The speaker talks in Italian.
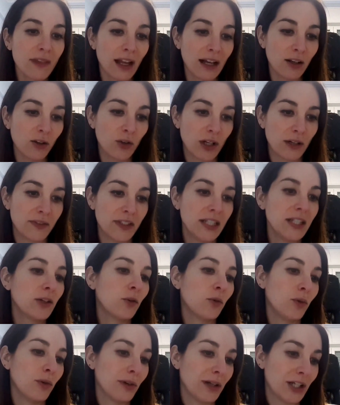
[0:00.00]
Allora, vi dico
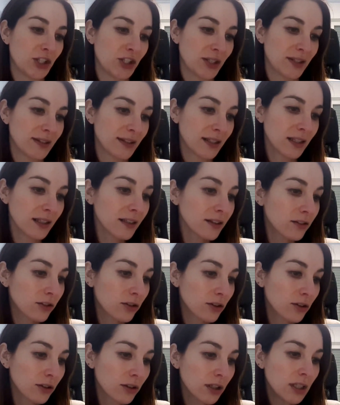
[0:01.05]
quello che c'è
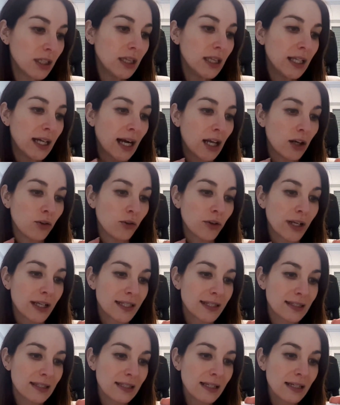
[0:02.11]
scritto. Allora,
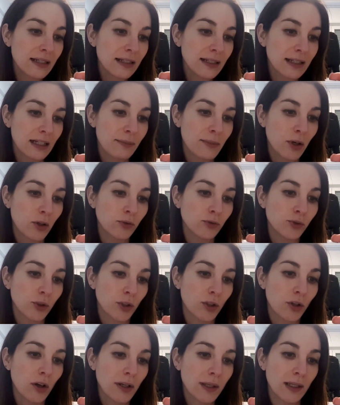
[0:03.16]
Sien crema
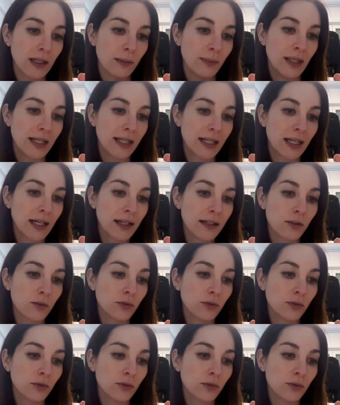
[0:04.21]
contorno occhi alla melagrana